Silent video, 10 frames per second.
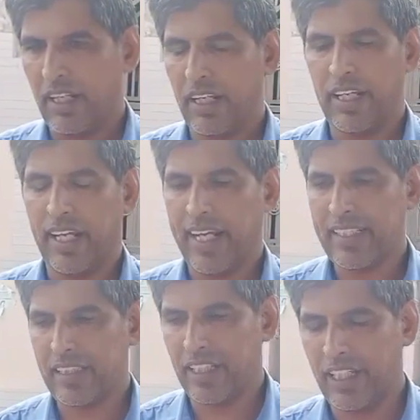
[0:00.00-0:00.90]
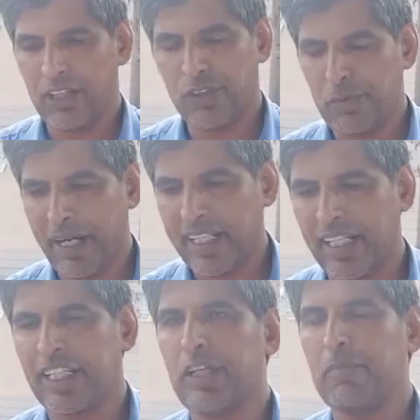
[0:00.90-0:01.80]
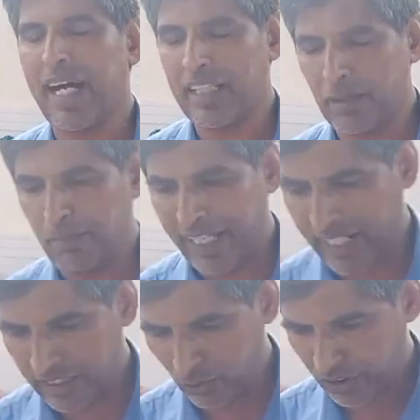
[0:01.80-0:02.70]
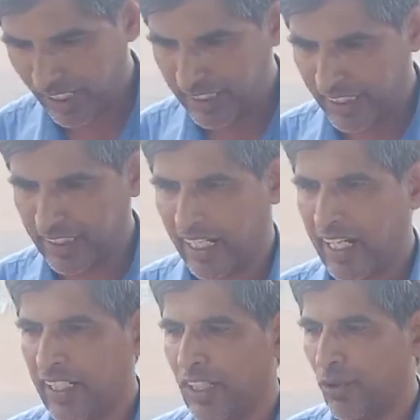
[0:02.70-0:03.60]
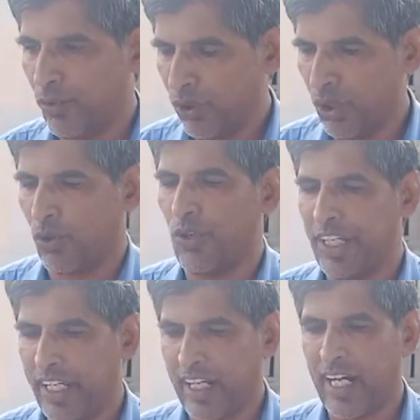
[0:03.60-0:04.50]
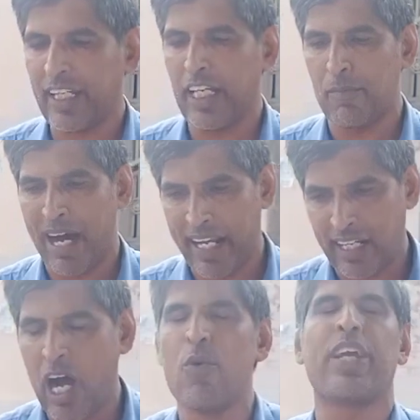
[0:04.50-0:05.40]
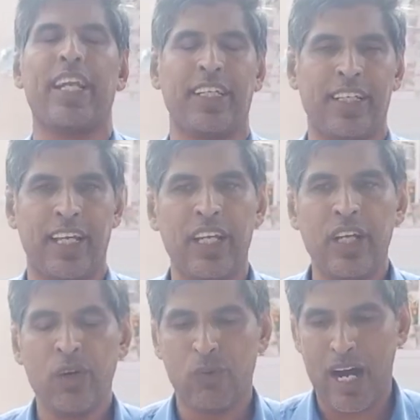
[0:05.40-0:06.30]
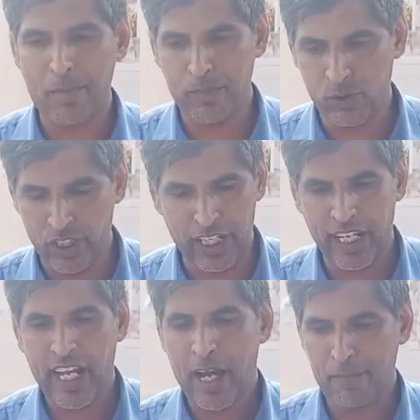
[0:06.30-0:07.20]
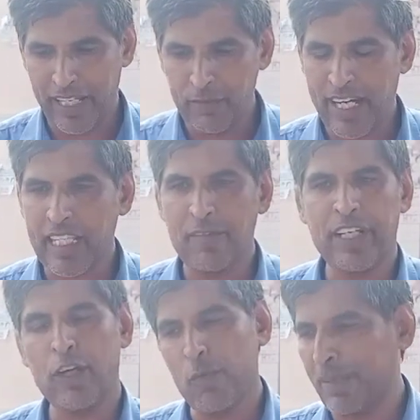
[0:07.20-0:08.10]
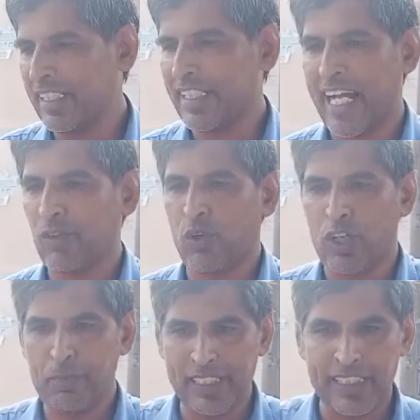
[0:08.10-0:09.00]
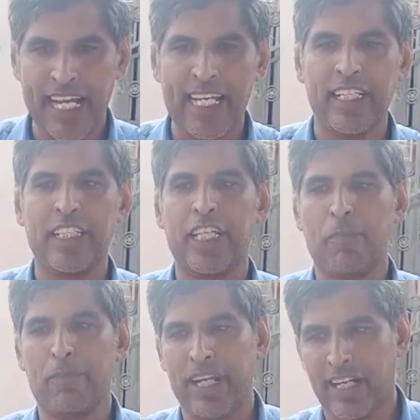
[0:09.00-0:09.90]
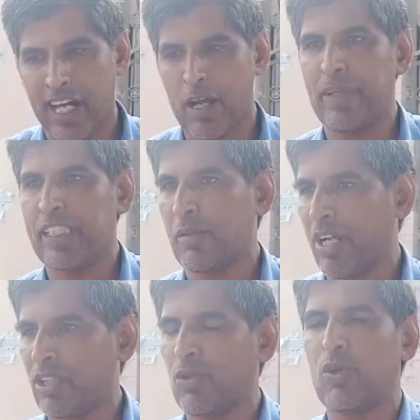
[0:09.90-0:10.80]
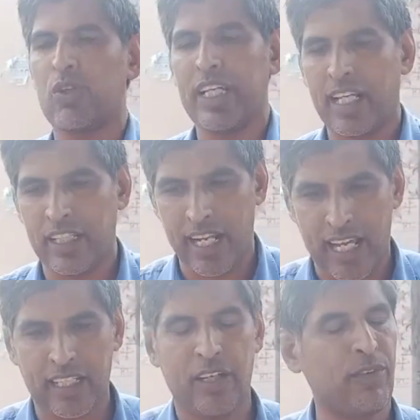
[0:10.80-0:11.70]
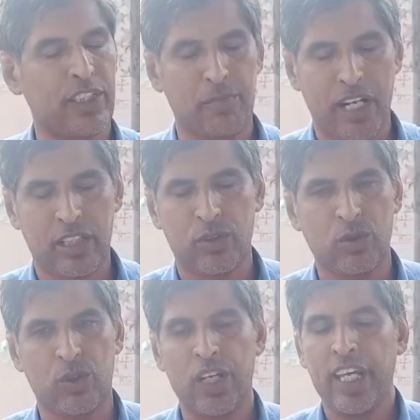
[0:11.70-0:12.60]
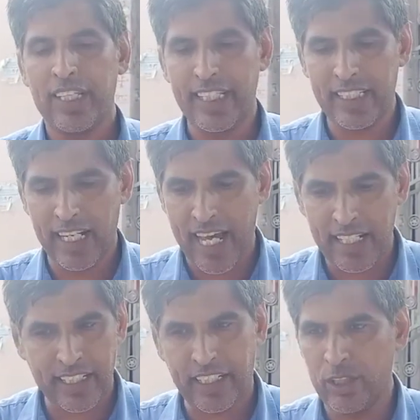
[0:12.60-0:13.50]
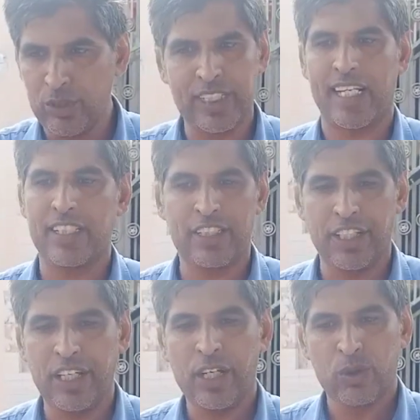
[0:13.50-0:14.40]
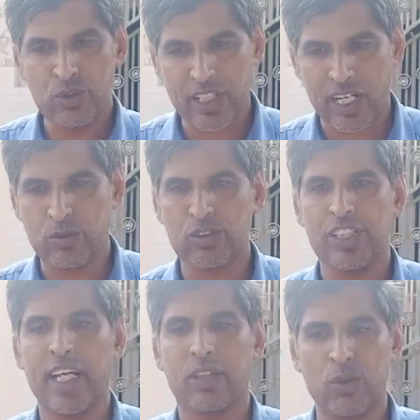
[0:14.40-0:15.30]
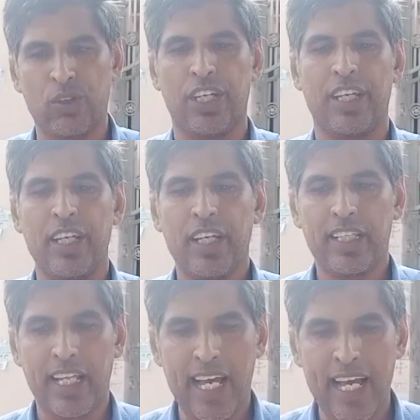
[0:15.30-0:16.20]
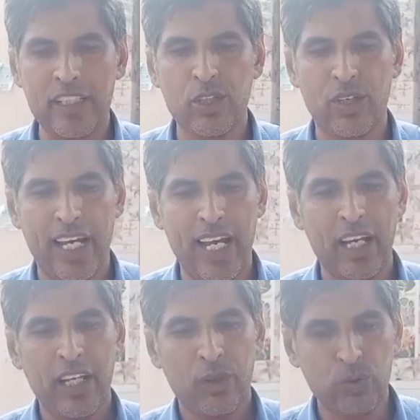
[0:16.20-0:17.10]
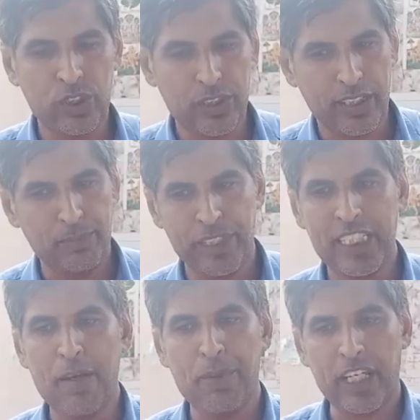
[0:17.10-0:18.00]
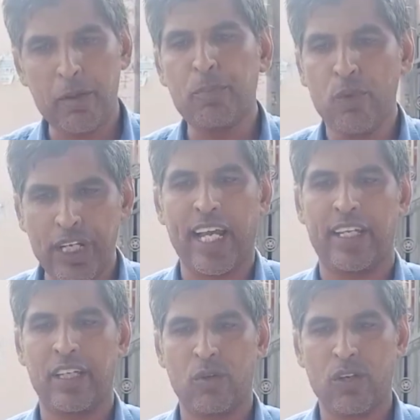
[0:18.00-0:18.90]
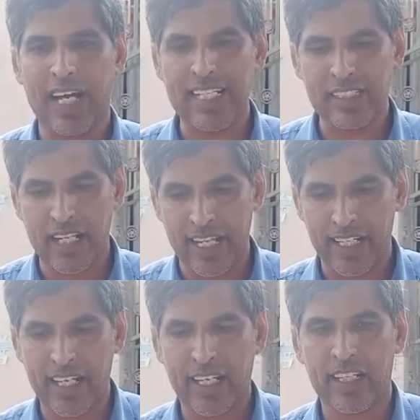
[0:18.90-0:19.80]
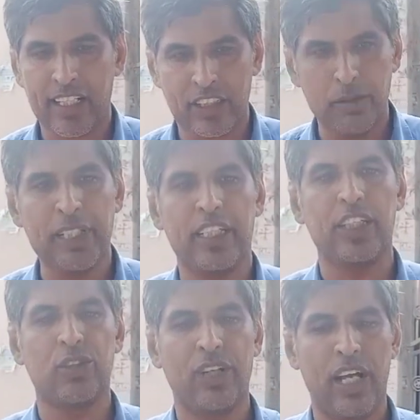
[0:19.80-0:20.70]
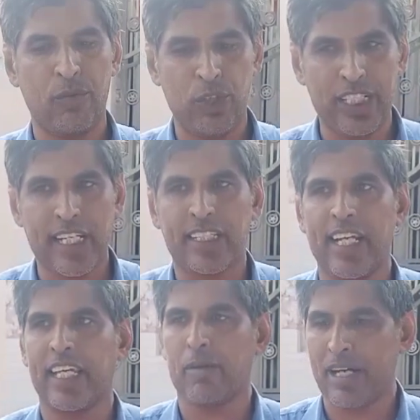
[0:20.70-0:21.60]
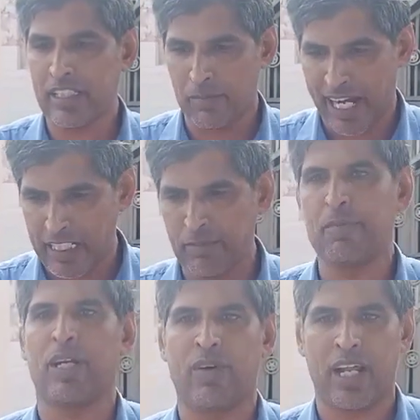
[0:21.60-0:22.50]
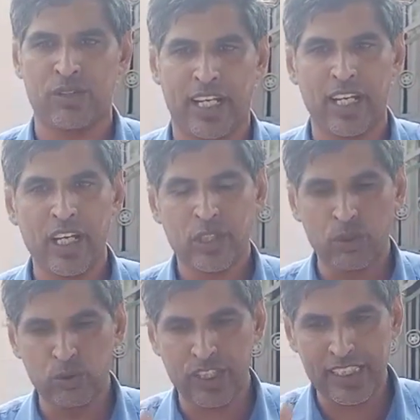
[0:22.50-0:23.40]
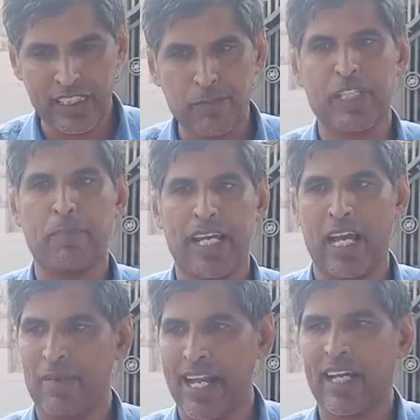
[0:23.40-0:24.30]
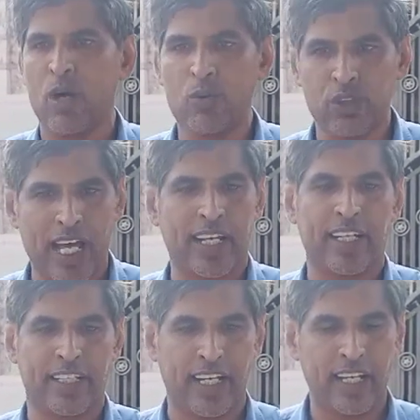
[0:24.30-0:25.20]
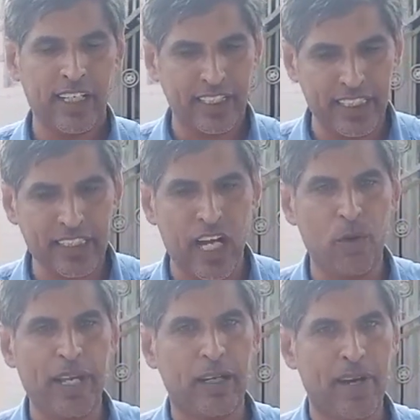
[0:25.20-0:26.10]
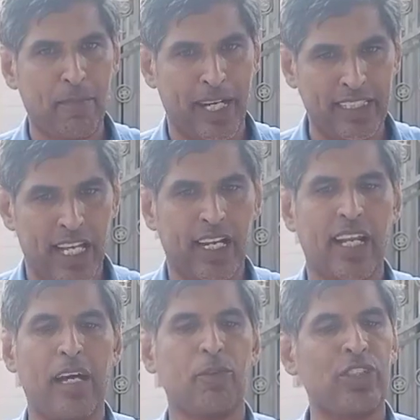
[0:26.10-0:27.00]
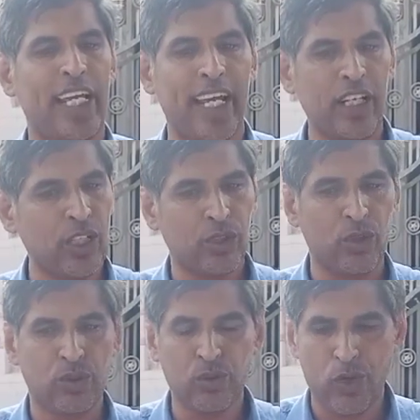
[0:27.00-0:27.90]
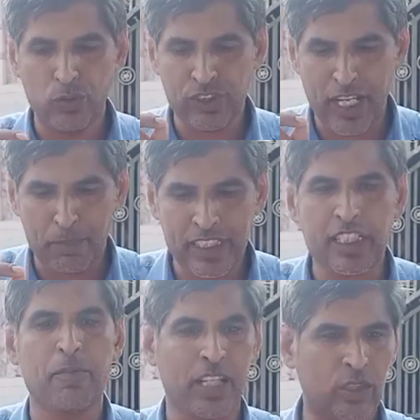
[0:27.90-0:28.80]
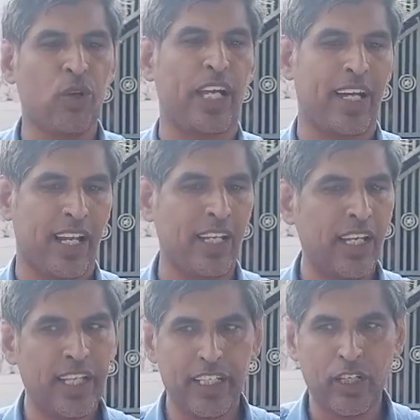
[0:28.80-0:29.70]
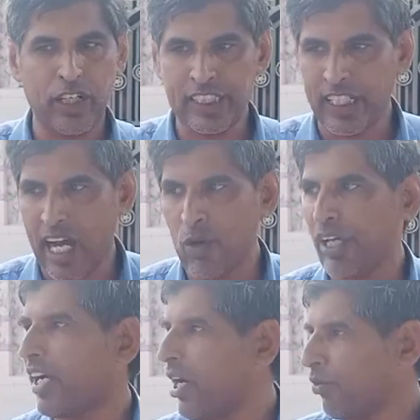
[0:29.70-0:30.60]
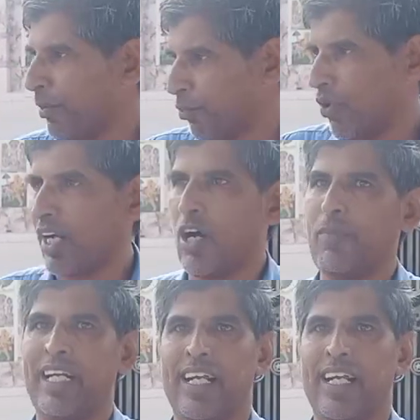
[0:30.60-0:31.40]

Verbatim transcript: नहीं ऐसी कोई बात नहीं थी बात मेरा उसका ये था कि उन लोगों ने ये कहा कि हमारे गांव के नहीं हैं वहाँ उन्होंने पहली बात आपने कही वो पंचायत वो कोई पंचायत नहीं थी अपने घर अपने समर्थकों को या दलाल के समर्थकों को ये दलाल की की हुई साजिश थी उसका कुछ नहीं था क्योंकि दलाल जो है उस बीजेपी की पूरी इकाई और खासकर हरियाणा का कृषि मंत्री जो है ना वो ये चाहता है कि एक बार समाज में बंटवारा हो जाए तो उसने सबसे पहले हमारे गाँव को टारगेट किया कि इस गाँव में एक बार भाईचारा खराब हो जाए तो तो उसने अपने समर्थकों के घर ये किसी गाँव के गाँव के पूरा गाँव